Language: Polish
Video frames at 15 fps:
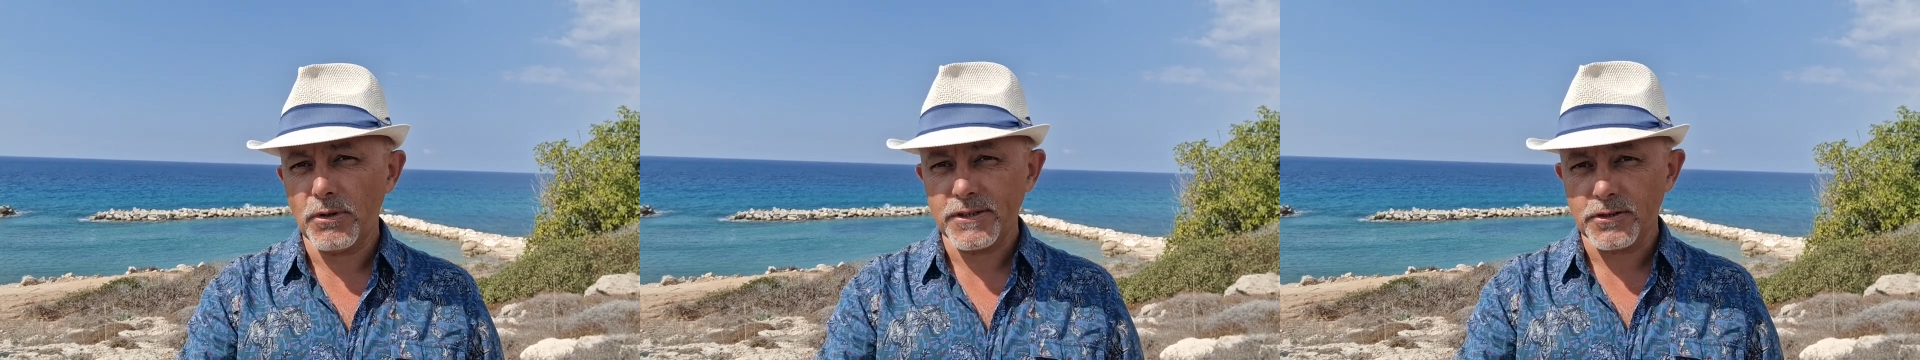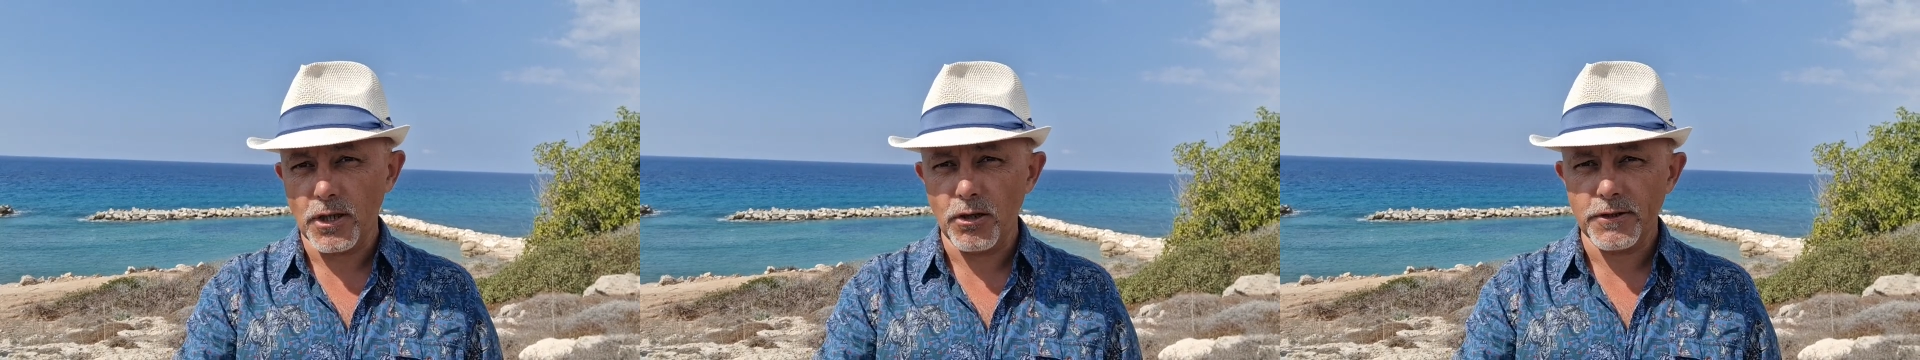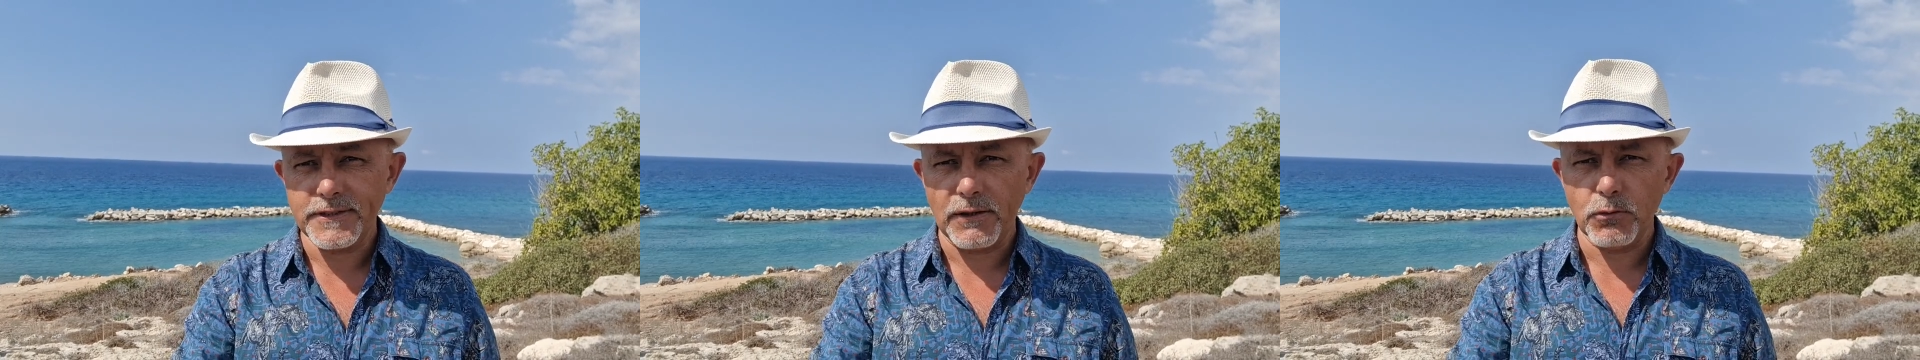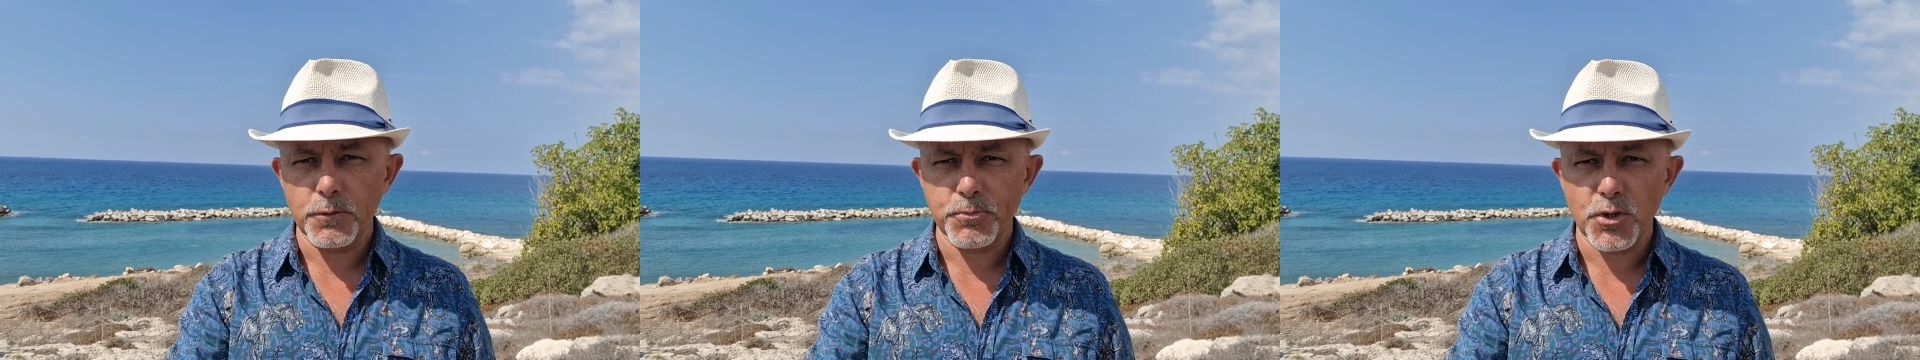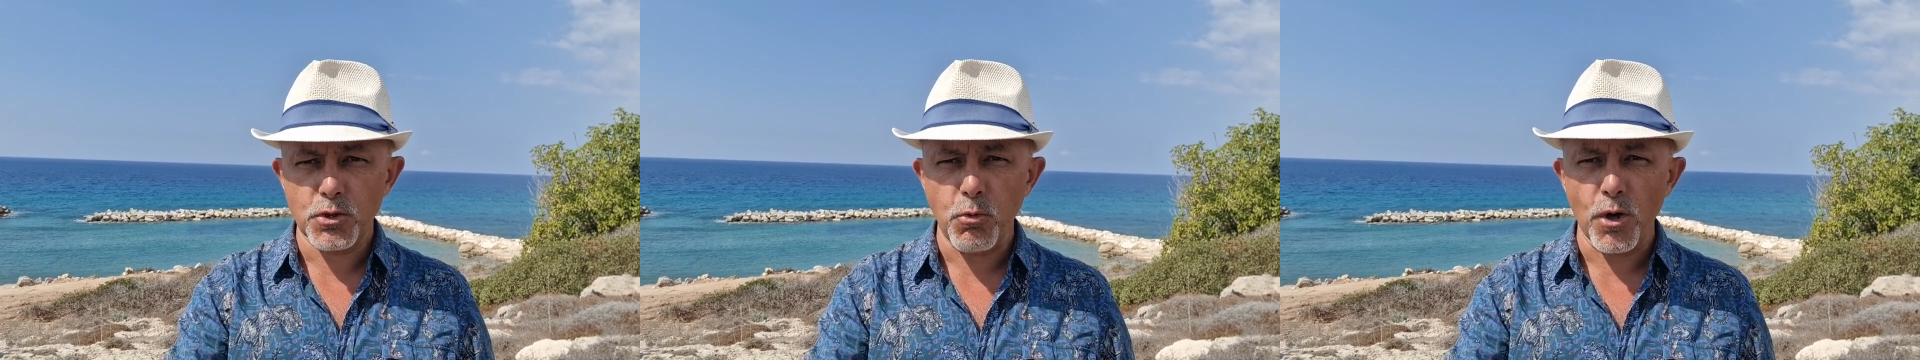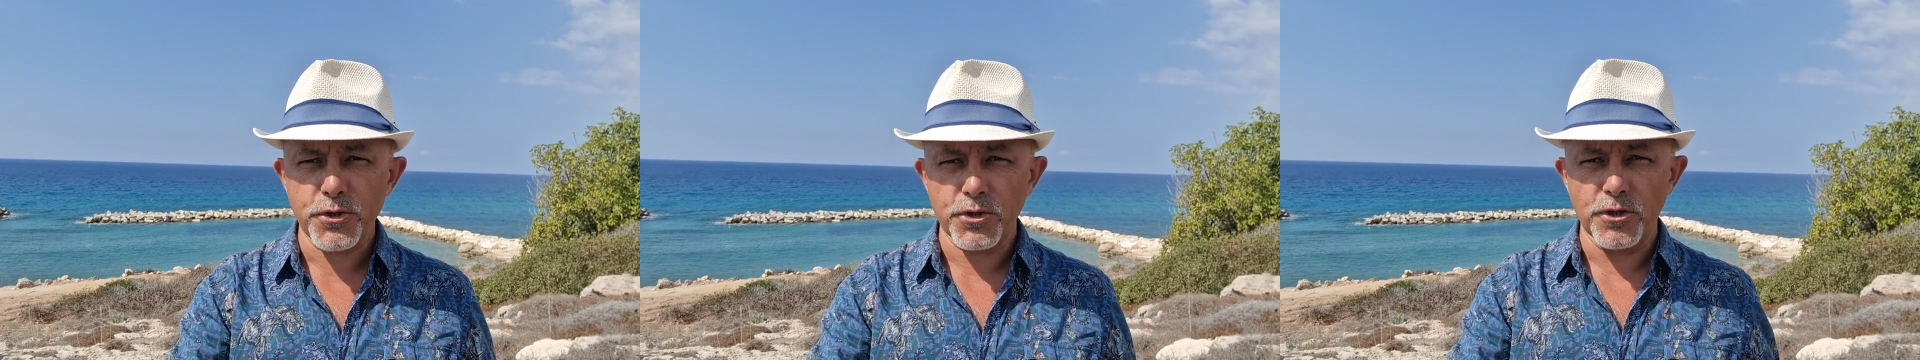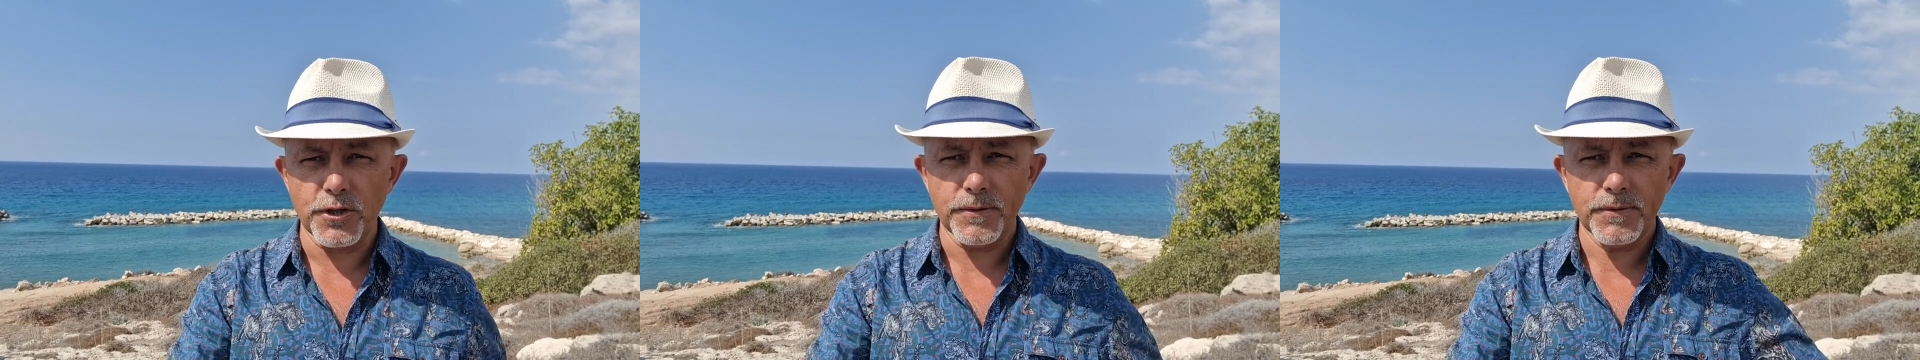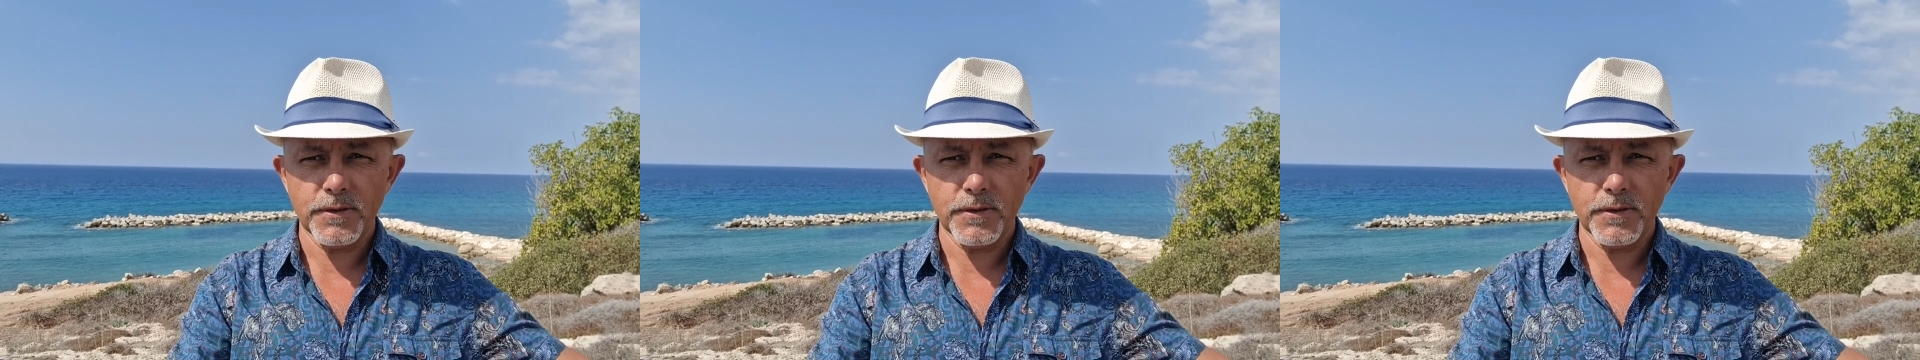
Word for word: Astrolog Zawód Przyszłości.